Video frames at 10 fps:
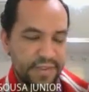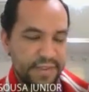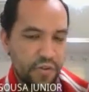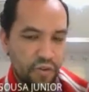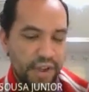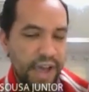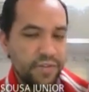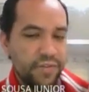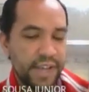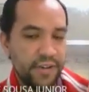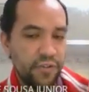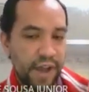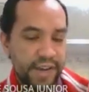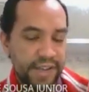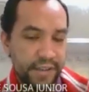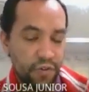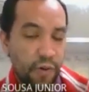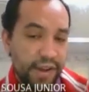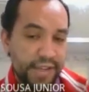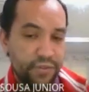Se eu colocar o zero
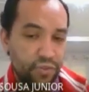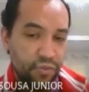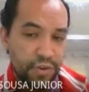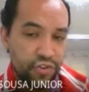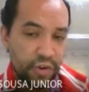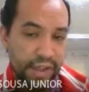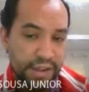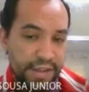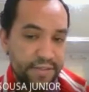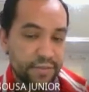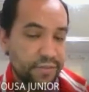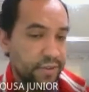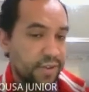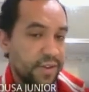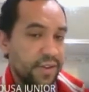igualando, o número de algarismos,